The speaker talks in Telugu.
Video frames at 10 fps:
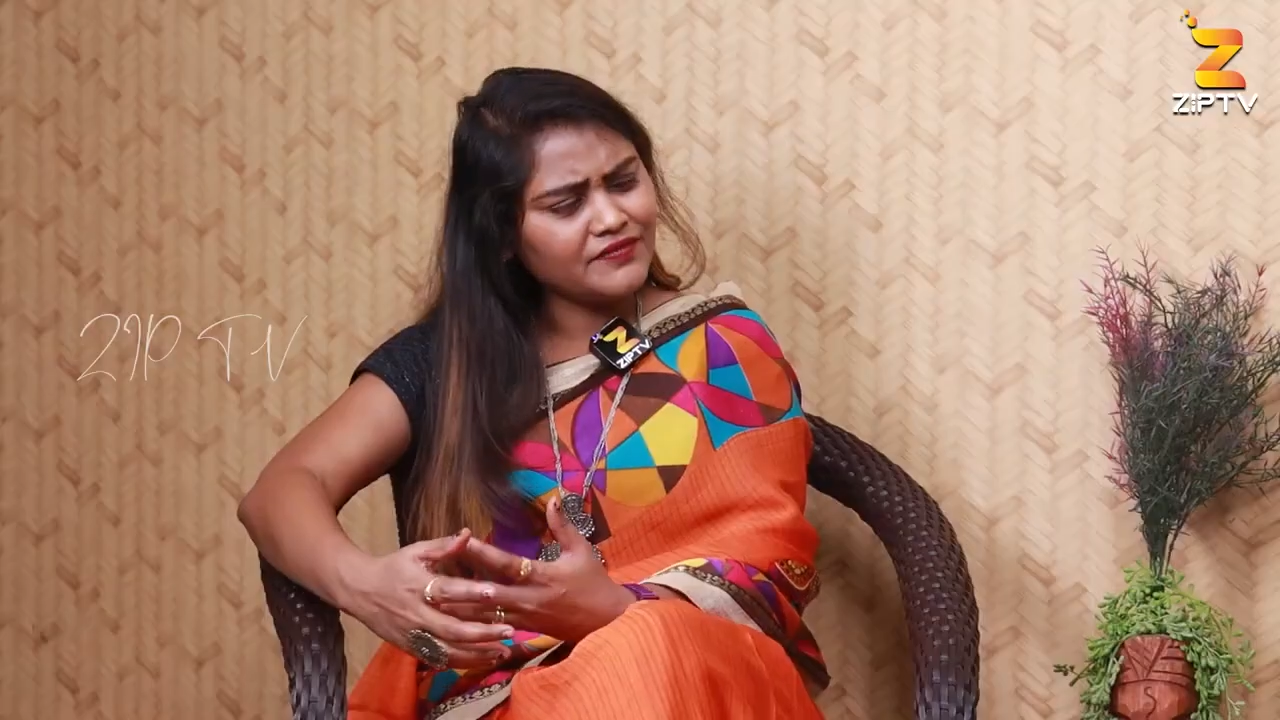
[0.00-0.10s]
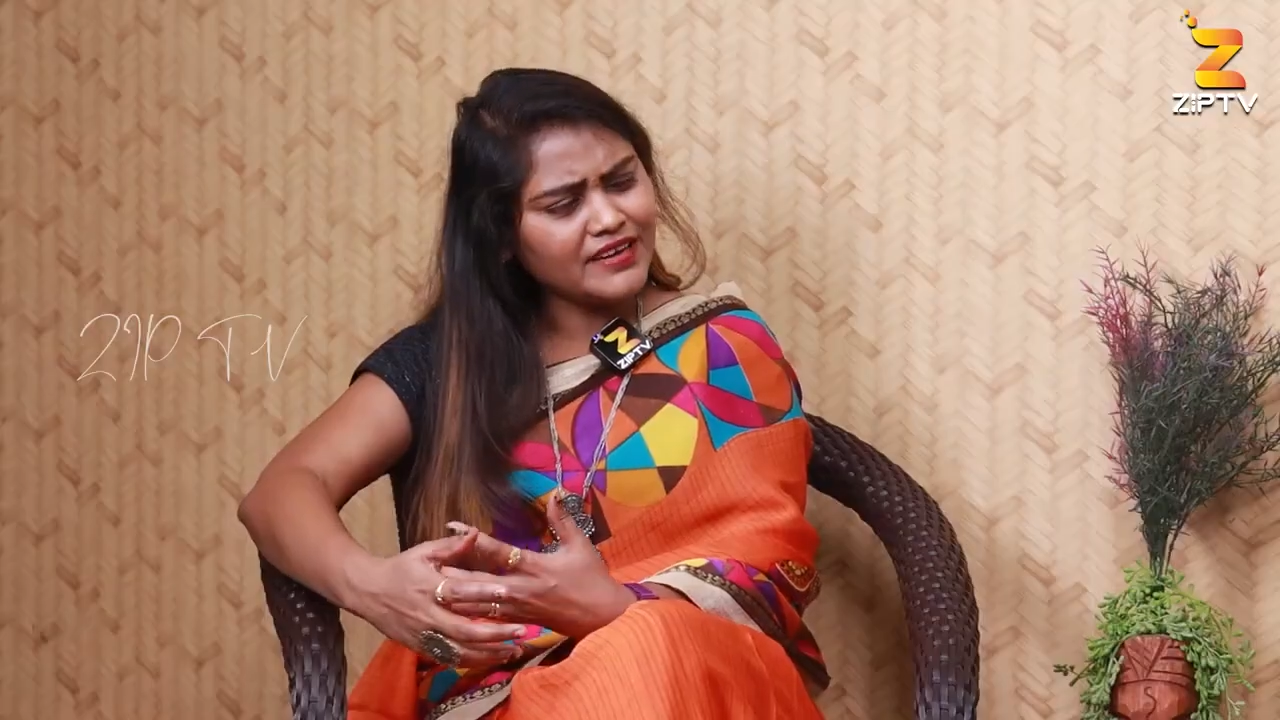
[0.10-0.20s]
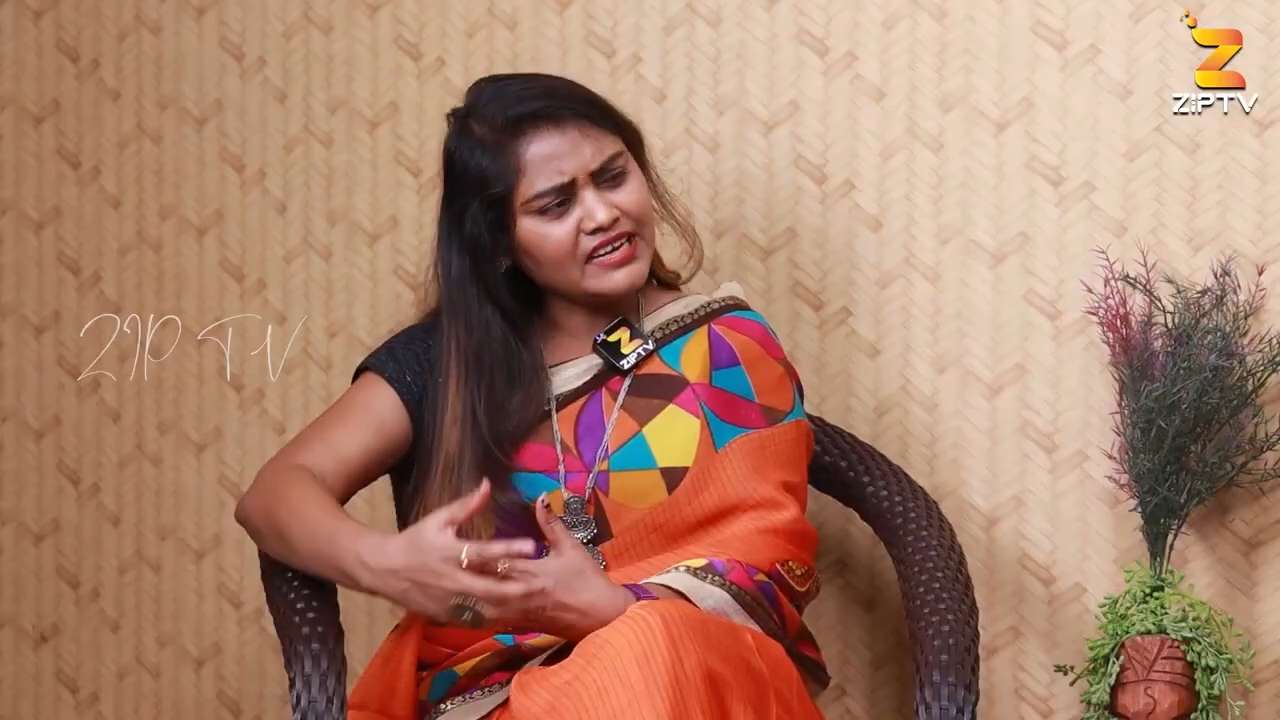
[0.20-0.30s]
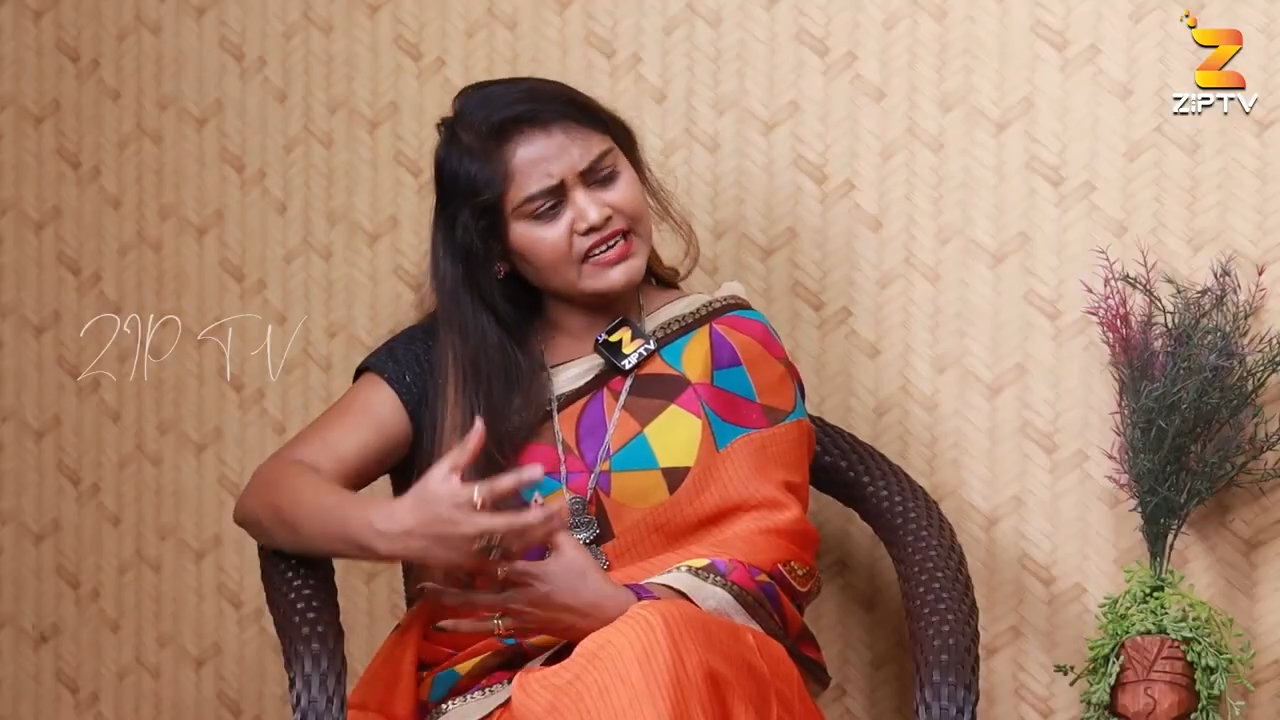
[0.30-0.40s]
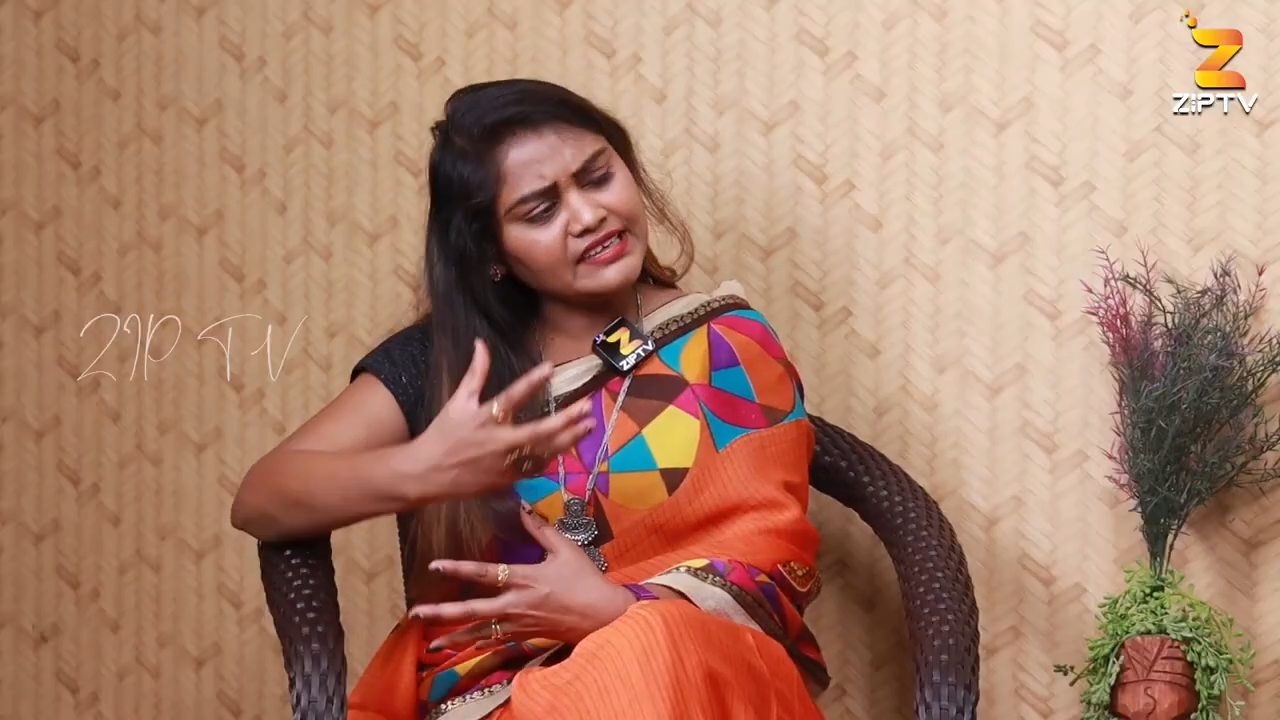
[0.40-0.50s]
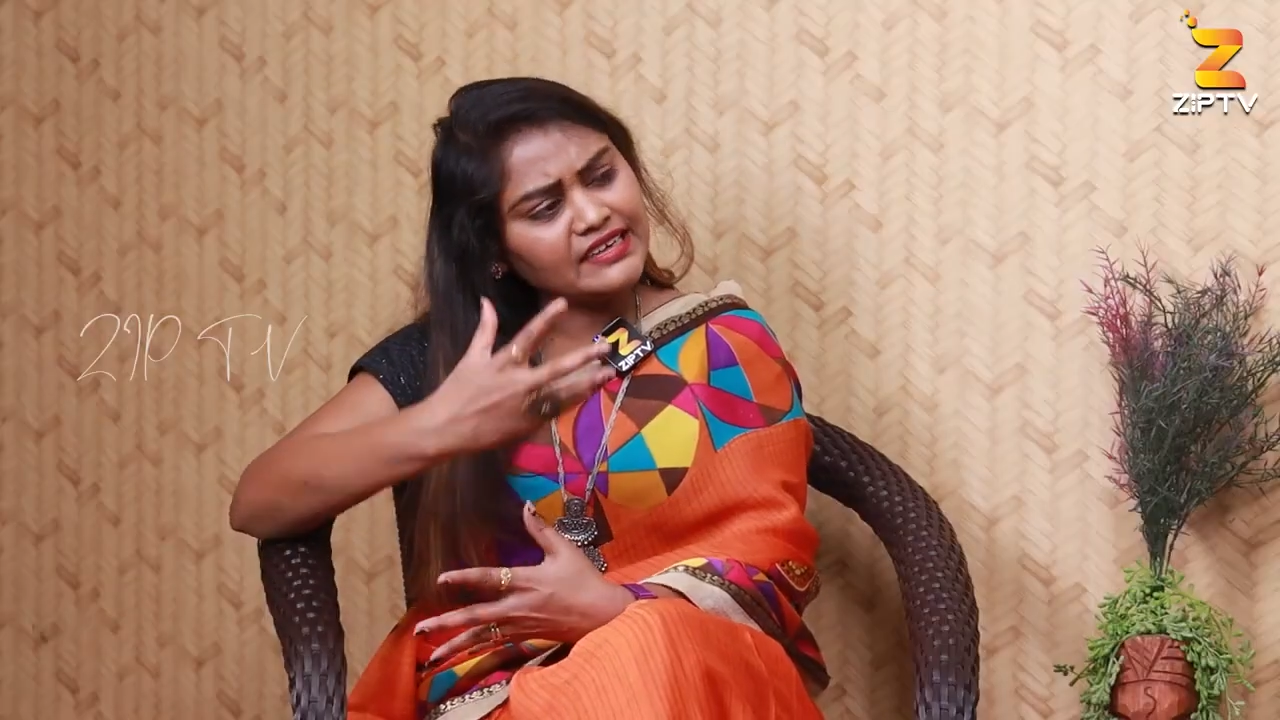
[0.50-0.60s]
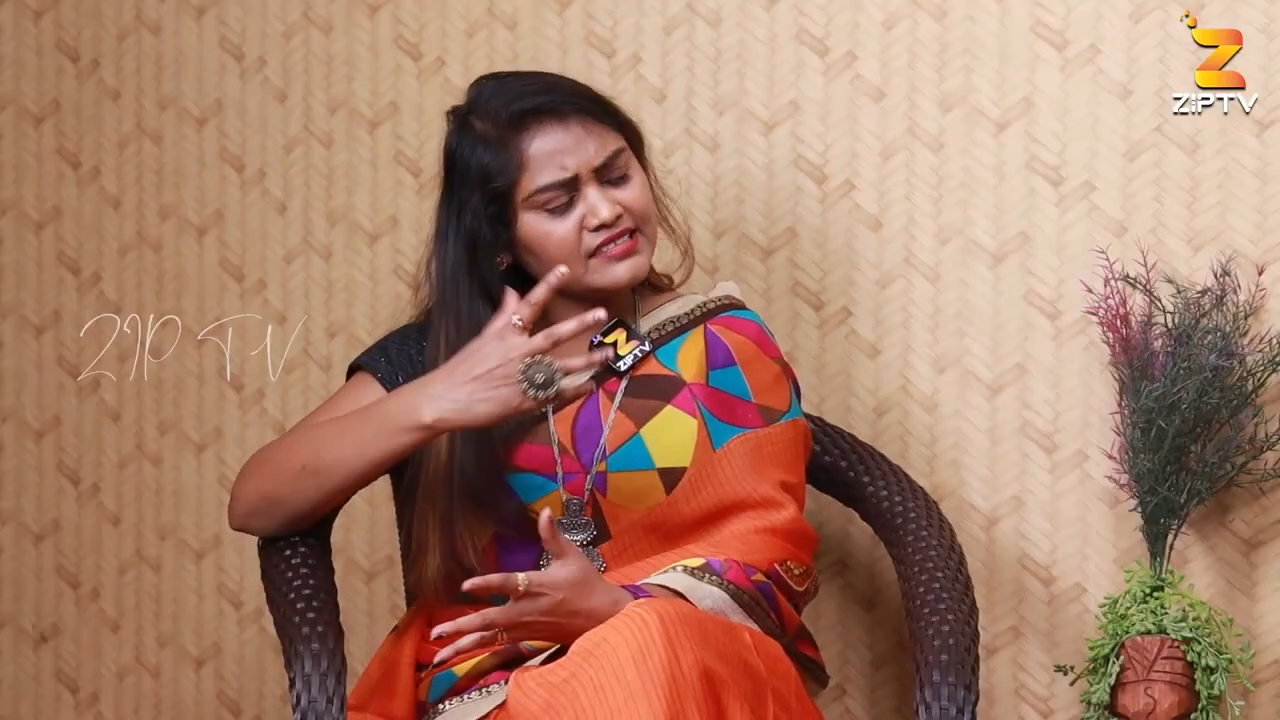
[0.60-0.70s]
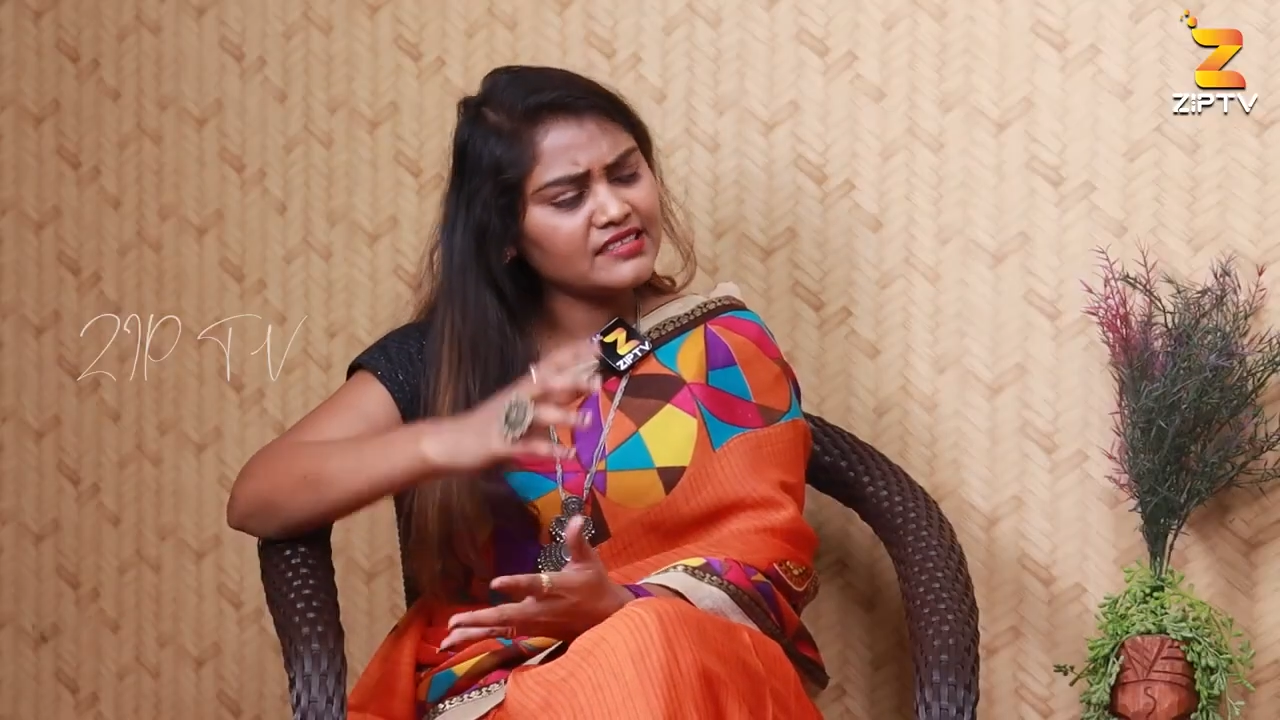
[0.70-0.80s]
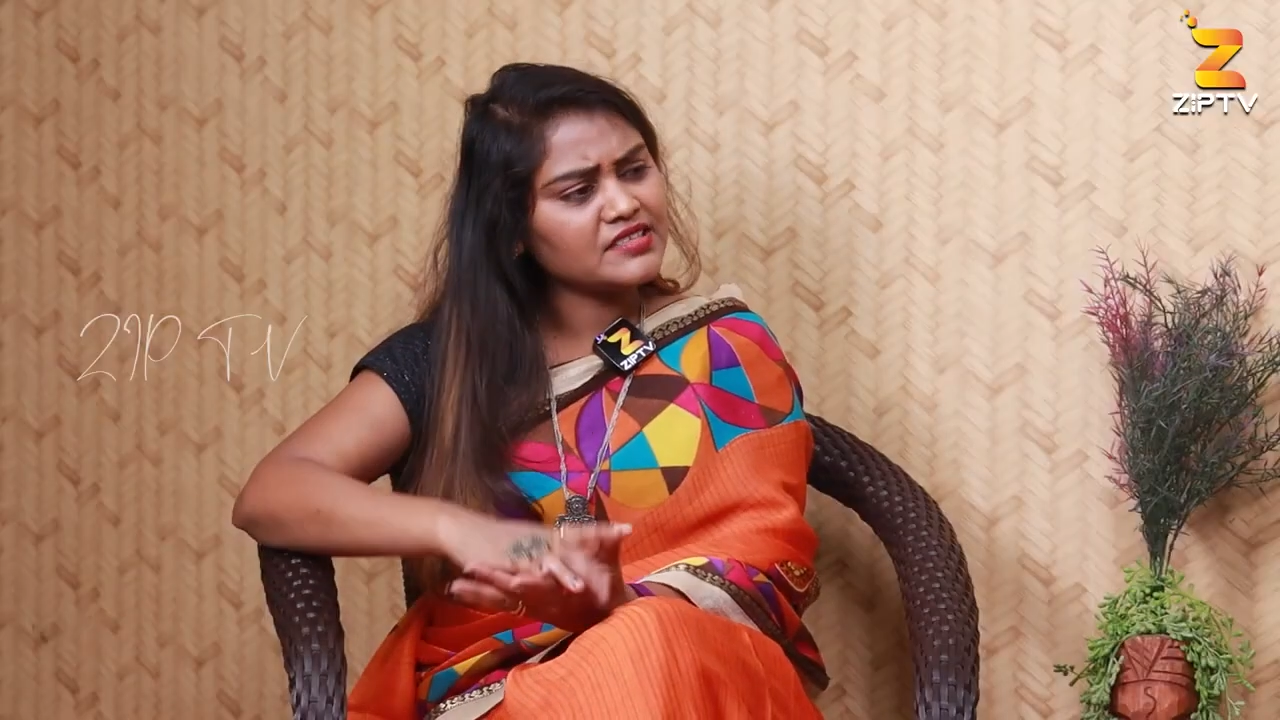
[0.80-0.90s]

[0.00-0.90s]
ఇవే కంటెంట్స్